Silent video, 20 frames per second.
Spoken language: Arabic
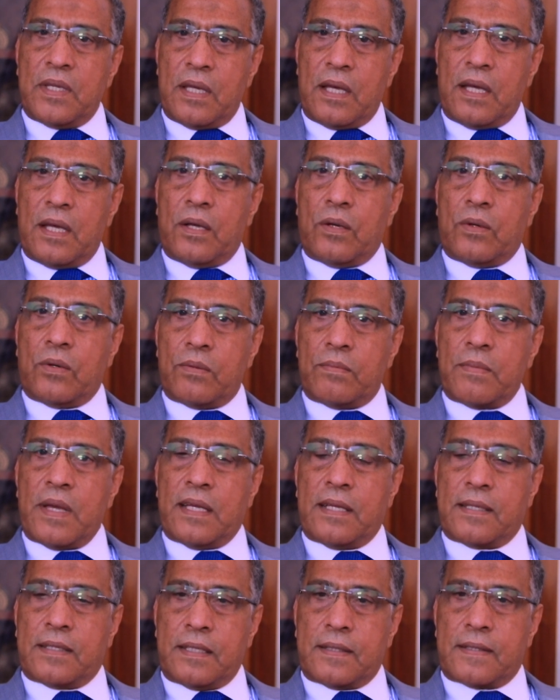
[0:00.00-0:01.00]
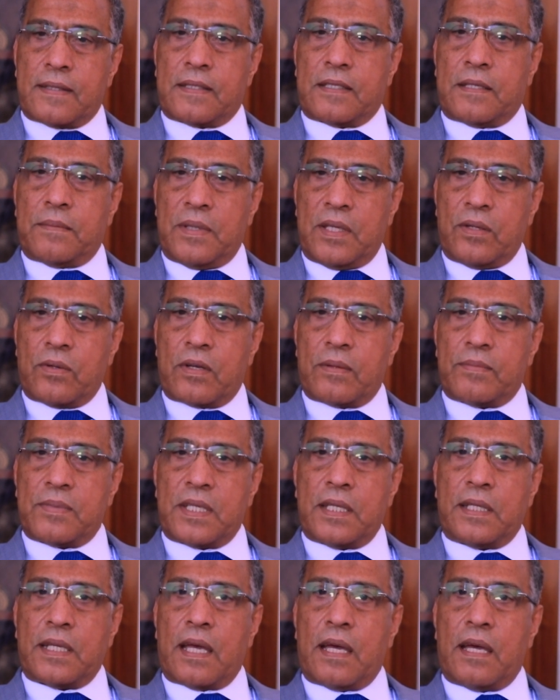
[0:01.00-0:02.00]
آه، ما يزيد
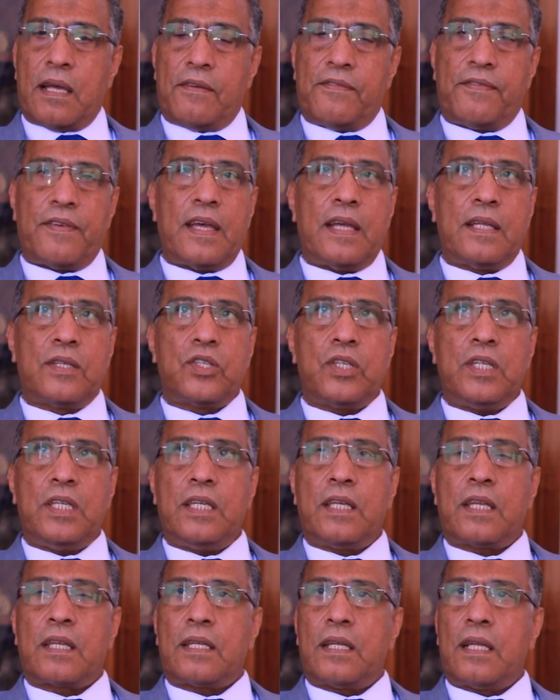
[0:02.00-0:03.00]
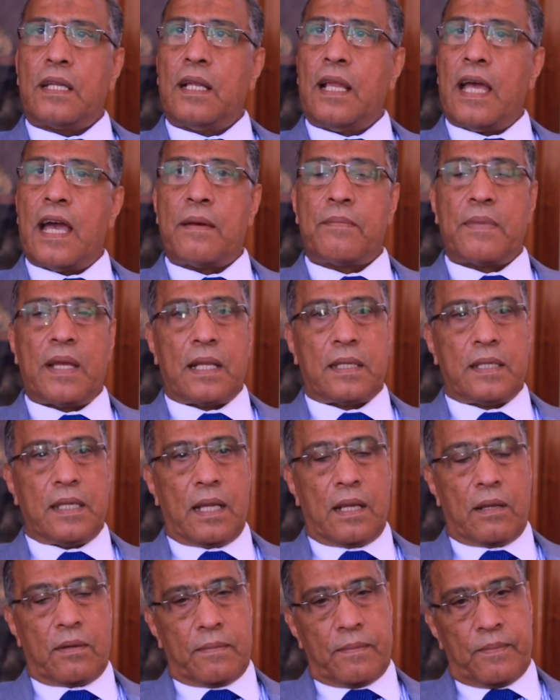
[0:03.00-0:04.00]
650 ألف أجير العمل
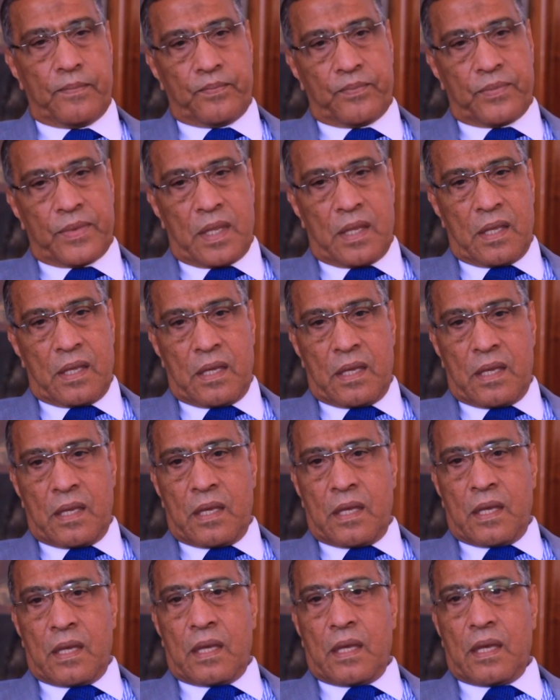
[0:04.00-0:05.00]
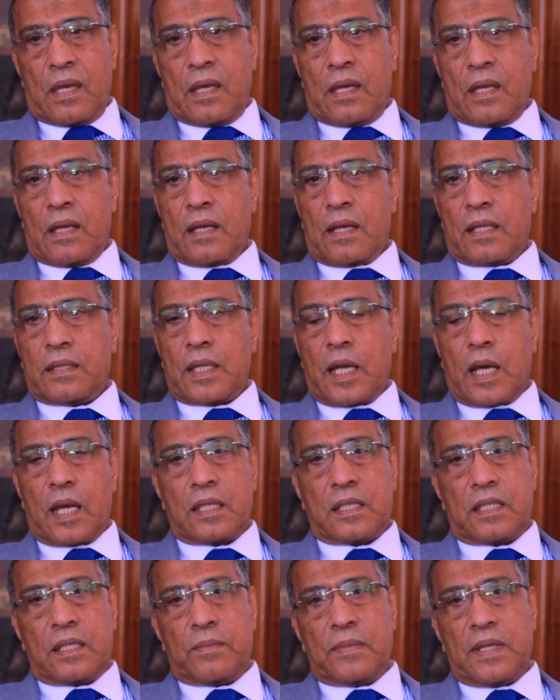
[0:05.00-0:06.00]
ديالهم آه،
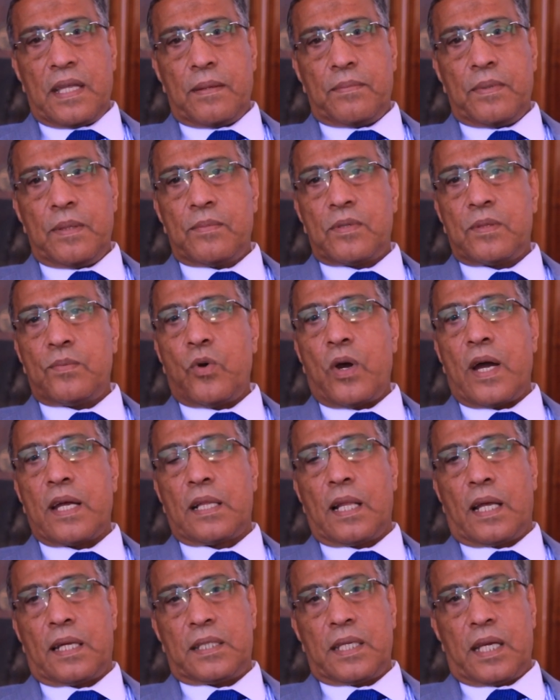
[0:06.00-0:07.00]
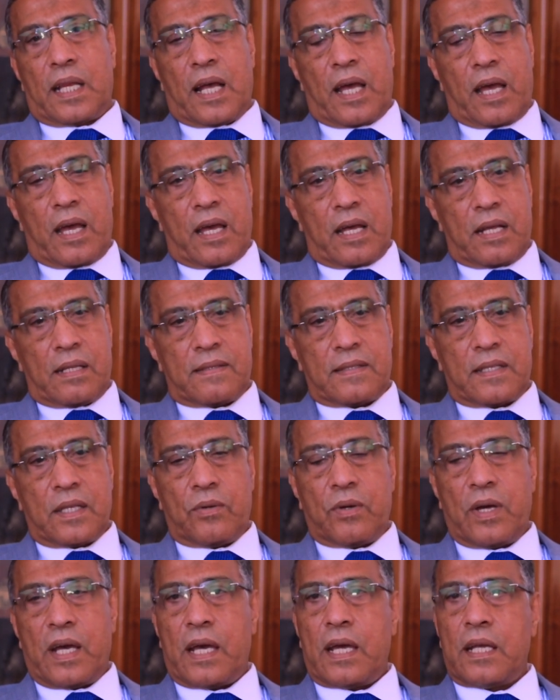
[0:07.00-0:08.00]
تقدمنا بمجموعة الاقتراحات
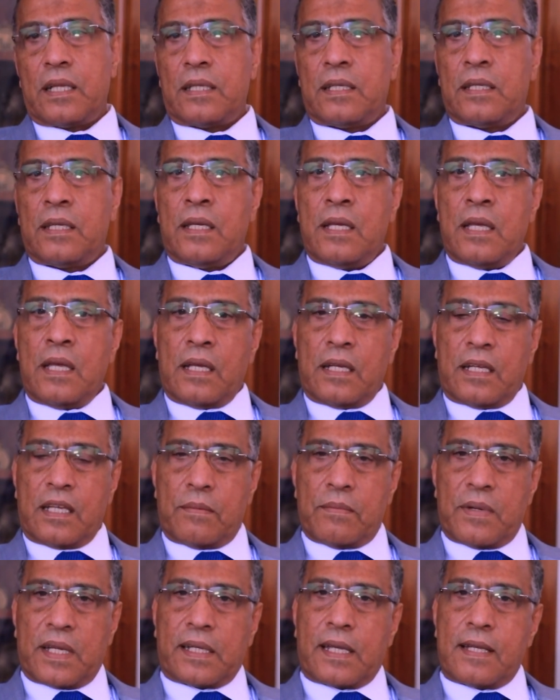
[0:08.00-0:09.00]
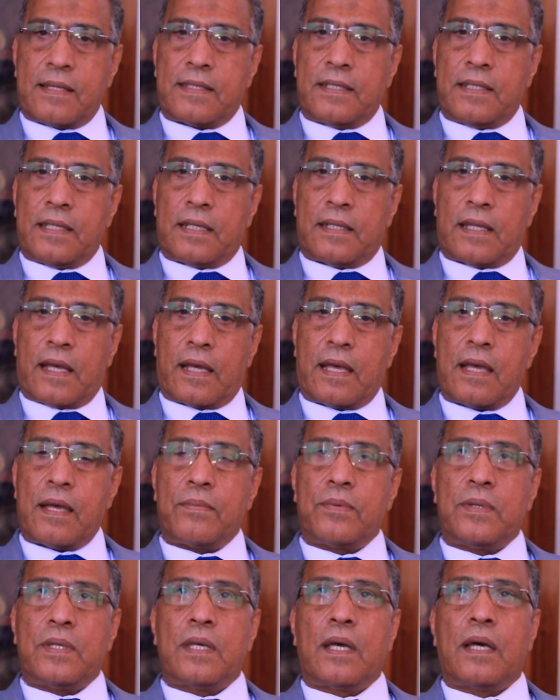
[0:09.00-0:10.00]
سواء كمركزية
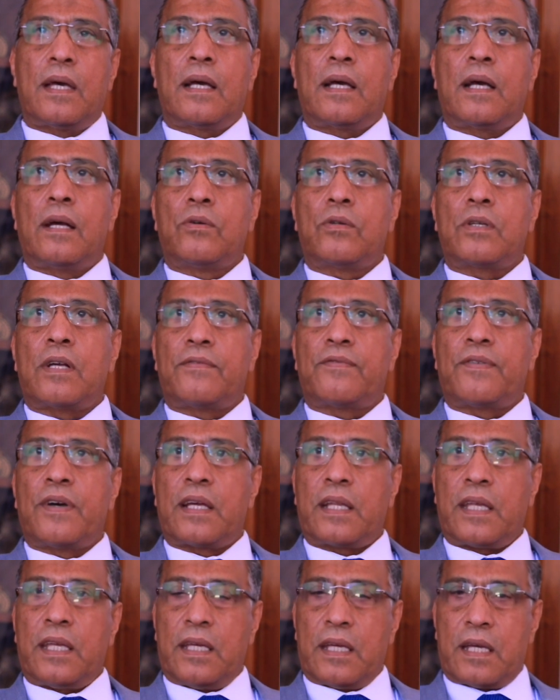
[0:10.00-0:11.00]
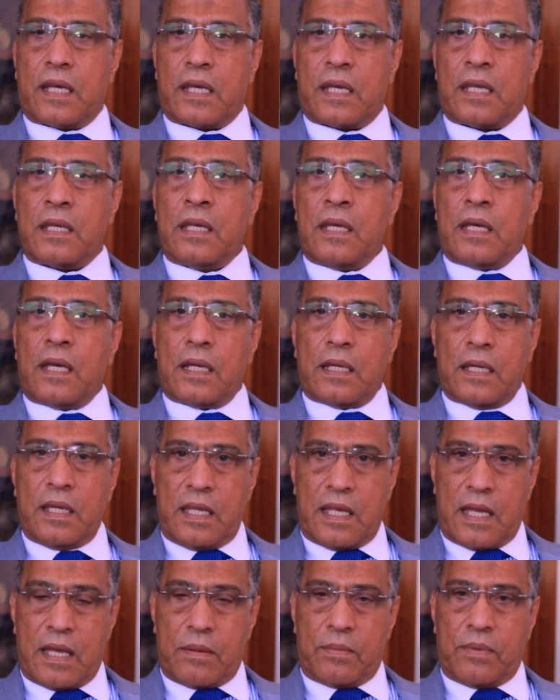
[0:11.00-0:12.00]
نقابية أو كفريق
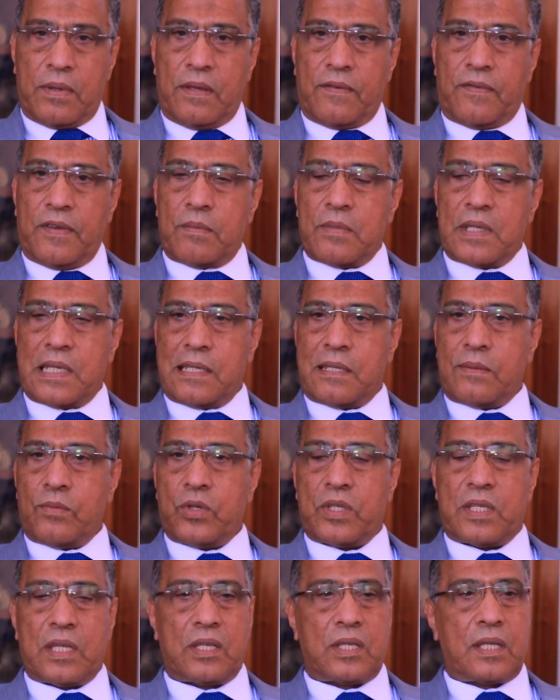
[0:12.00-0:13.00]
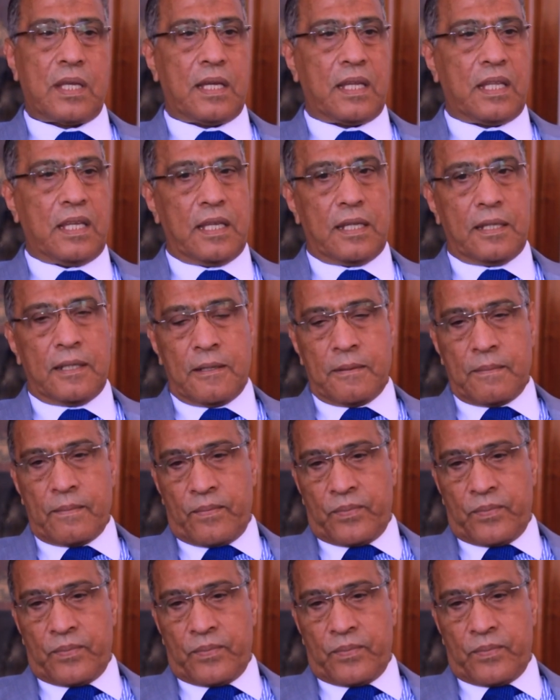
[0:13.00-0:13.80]
نيابي في مجلس مستشارين